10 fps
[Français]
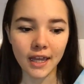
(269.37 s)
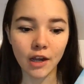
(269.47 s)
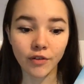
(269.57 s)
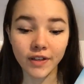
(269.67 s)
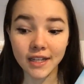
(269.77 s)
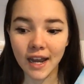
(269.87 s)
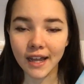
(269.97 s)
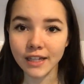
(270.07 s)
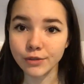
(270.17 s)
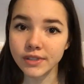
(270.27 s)
Et en fait, elle
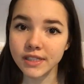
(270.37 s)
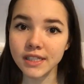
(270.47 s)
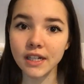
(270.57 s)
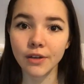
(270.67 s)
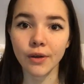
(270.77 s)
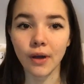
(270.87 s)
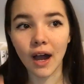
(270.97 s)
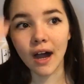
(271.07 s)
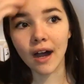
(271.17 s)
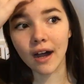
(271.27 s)
a réussi euh,
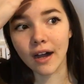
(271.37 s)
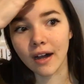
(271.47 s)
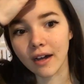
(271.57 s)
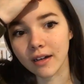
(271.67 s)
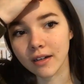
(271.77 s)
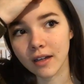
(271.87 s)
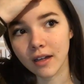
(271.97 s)
à...